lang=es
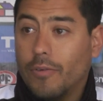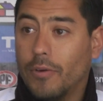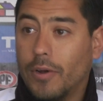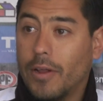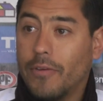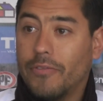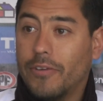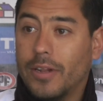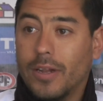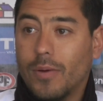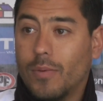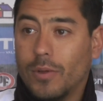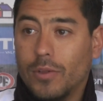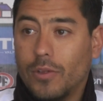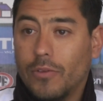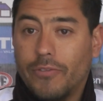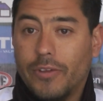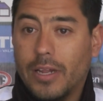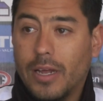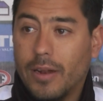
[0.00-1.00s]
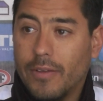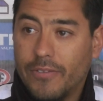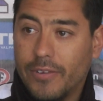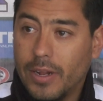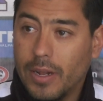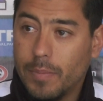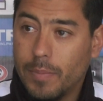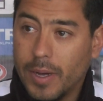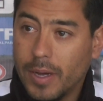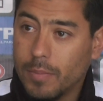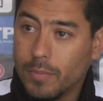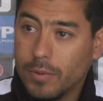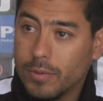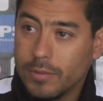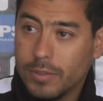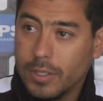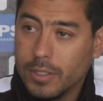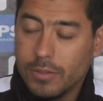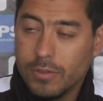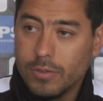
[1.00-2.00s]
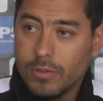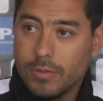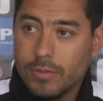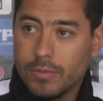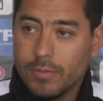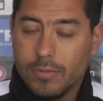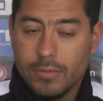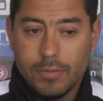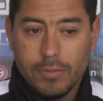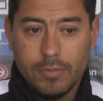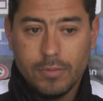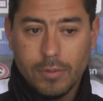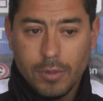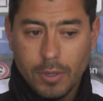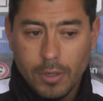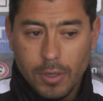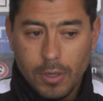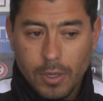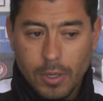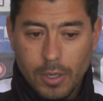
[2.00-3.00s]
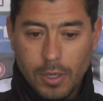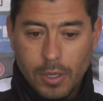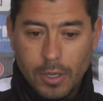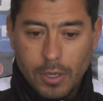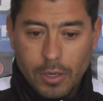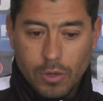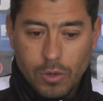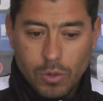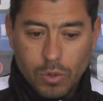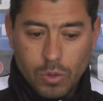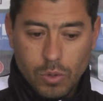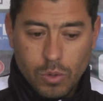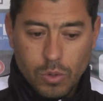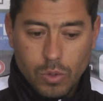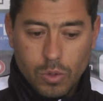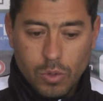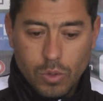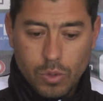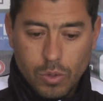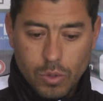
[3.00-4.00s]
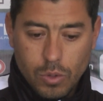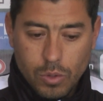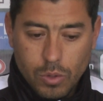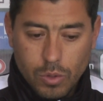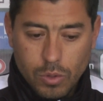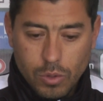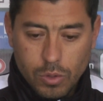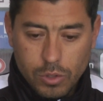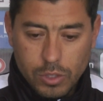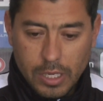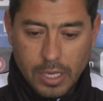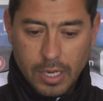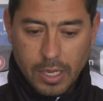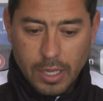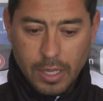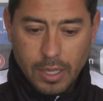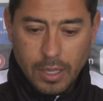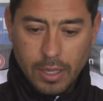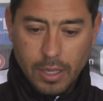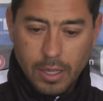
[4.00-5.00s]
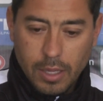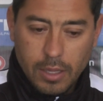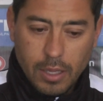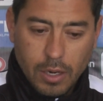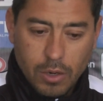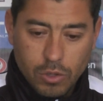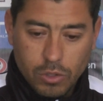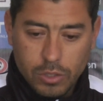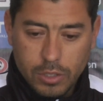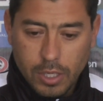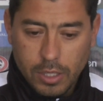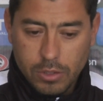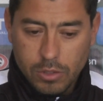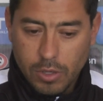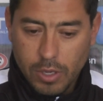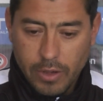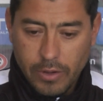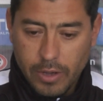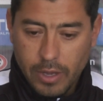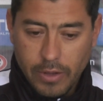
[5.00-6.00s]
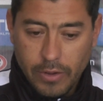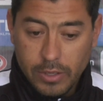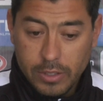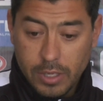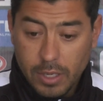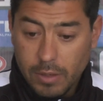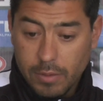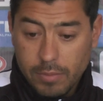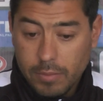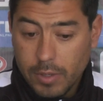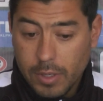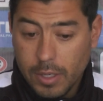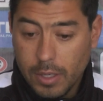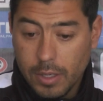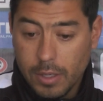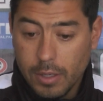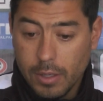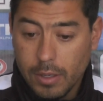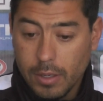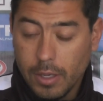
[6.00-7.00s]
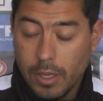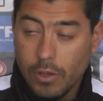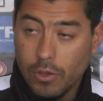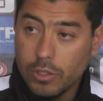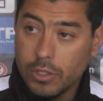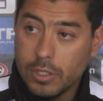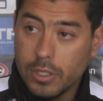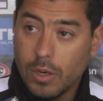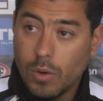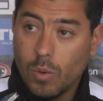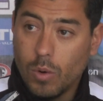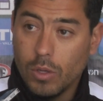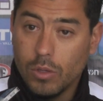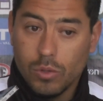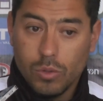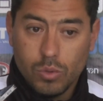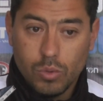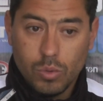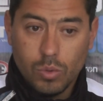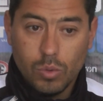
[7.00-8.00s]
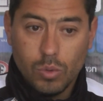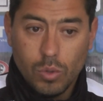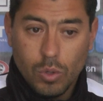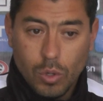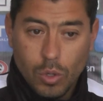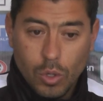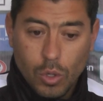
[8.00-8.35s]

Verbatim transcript: una final, cuando es final, es final, vamos, si eso no, no, no sale del contexto que, va a ser. Eh, ellos están jugando su,